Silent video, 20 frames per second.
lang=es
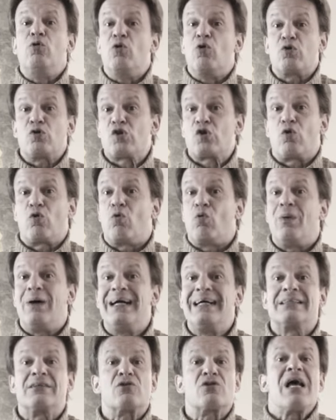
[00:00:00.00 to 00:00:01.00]
los
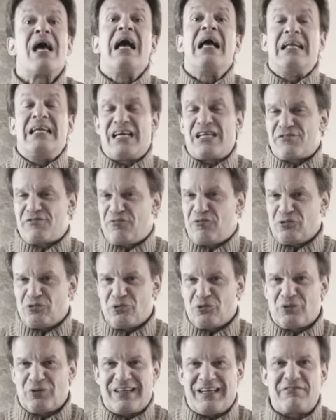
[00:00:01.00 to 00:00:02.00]
cuadros, las
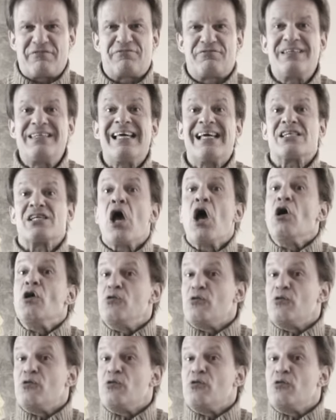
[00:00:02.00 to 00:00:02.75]
fotografías,